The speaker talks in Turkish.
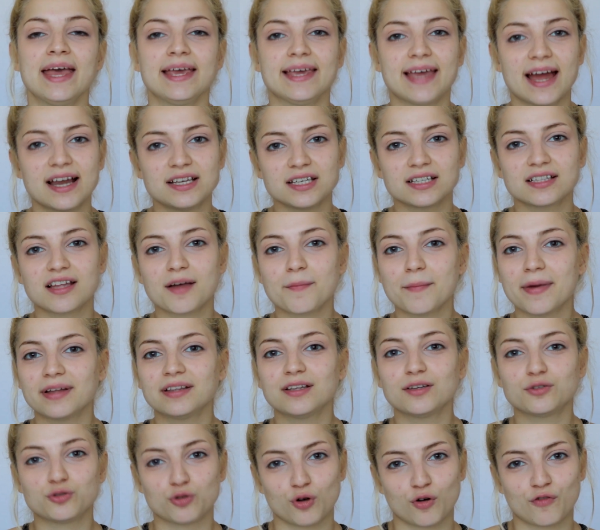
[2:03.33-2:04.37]
Gerçekten
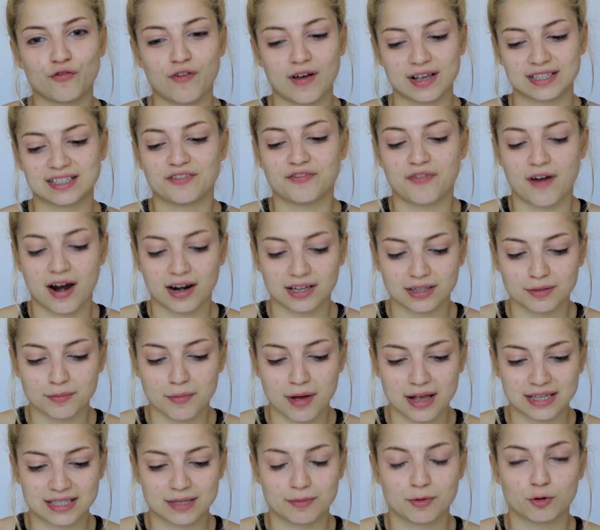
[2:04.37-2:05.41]
ben de çok fazla farklı
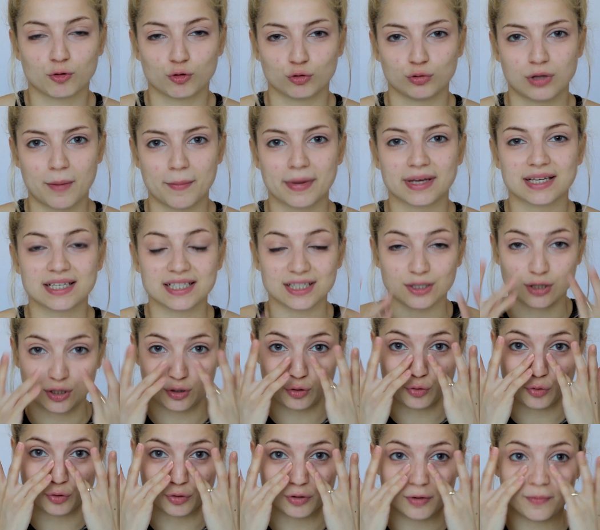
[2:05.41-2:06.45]
malzeme kullanmak
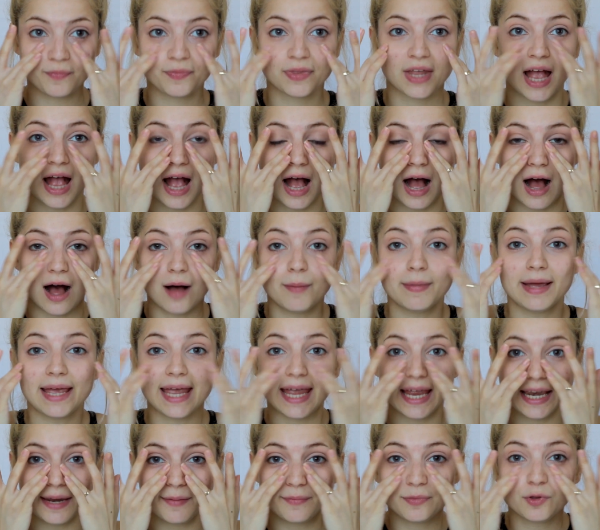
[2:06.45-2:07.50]
istiyorum. Ama
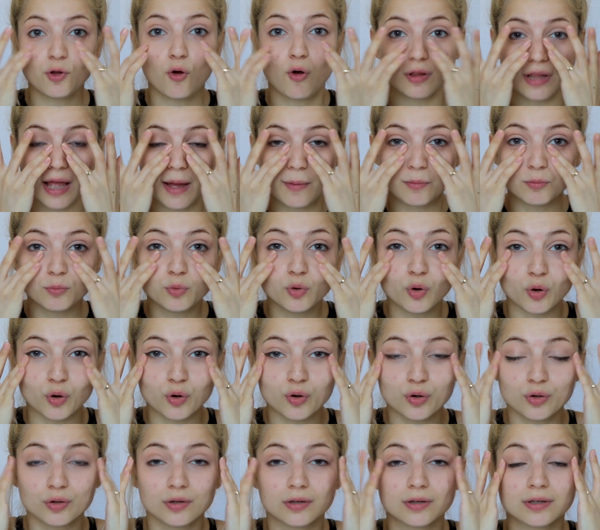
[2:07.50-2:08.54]
elimde olan bu.